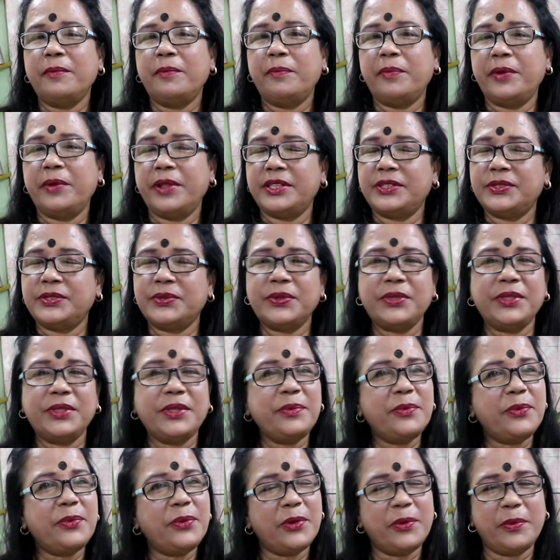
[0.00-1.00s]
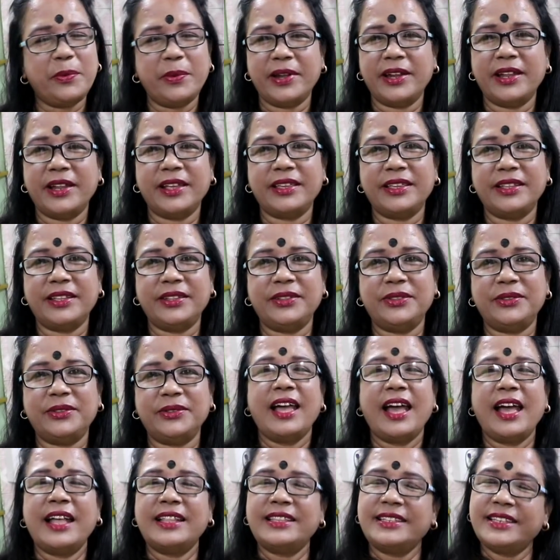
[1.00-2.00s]
প্রেস করতে ভুলবে না কিন্তু
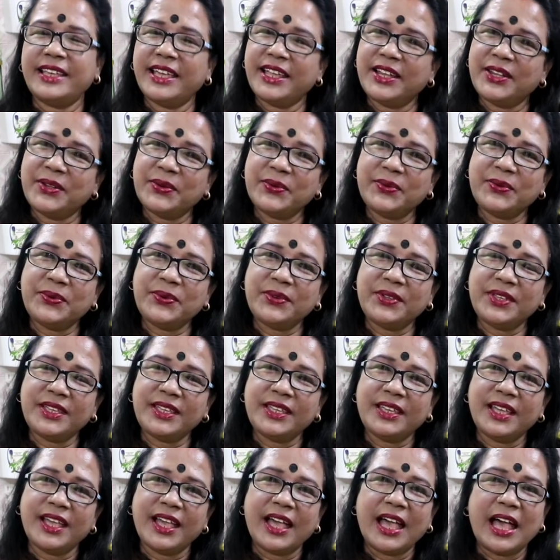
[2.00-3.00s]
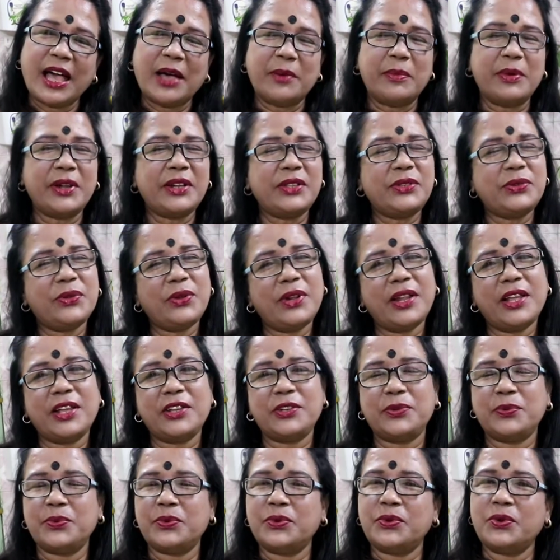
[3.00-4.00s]
আজকে এইটুকুই আবার চলে
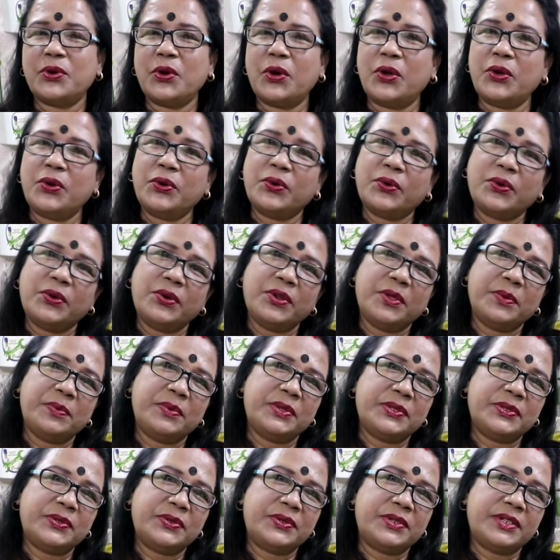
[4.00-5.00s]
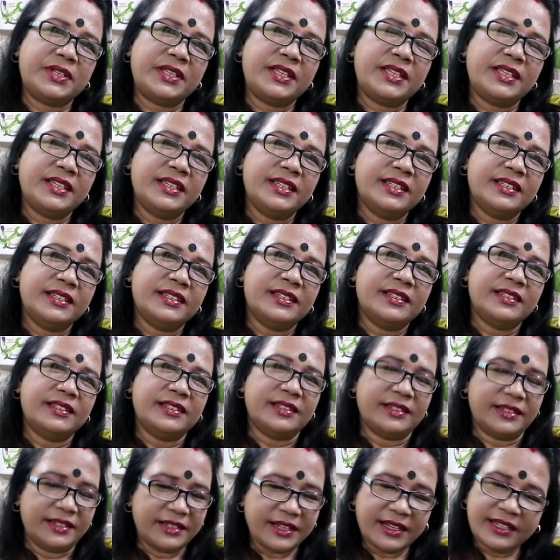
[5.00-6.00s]
আসবো অন্য কোনো এপিসোডে
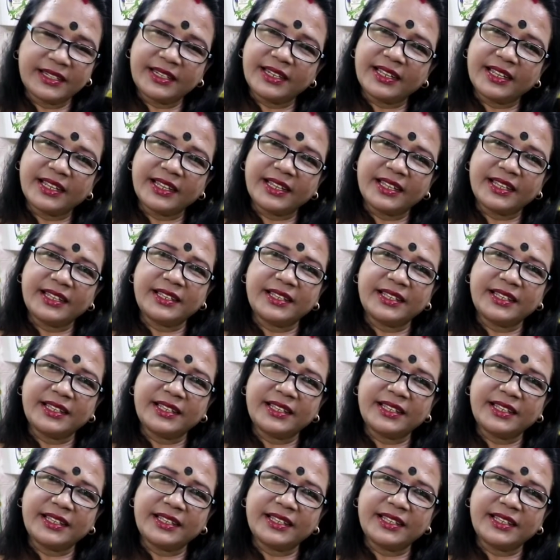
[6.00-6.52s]
টাটা